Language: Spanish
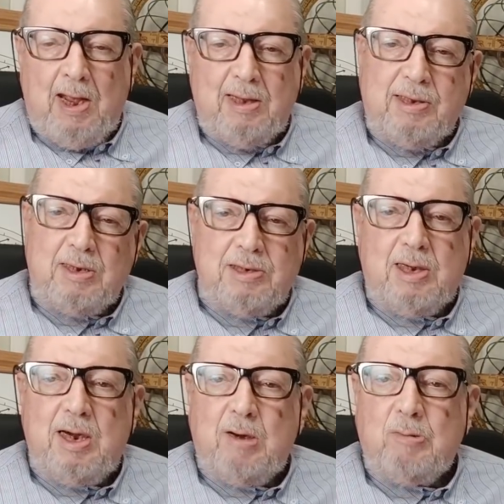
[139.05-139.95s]
hasta
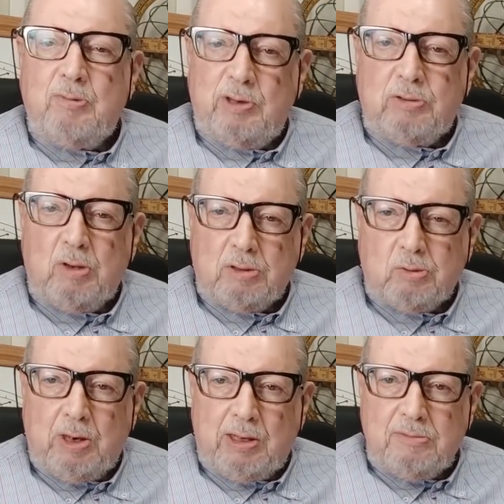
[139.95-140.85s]
llegar al momento
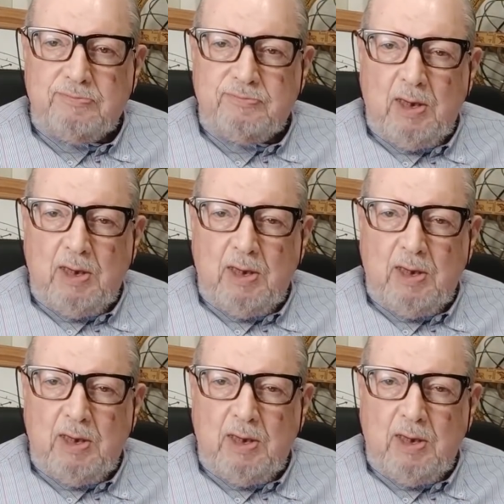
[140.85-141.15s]
actual.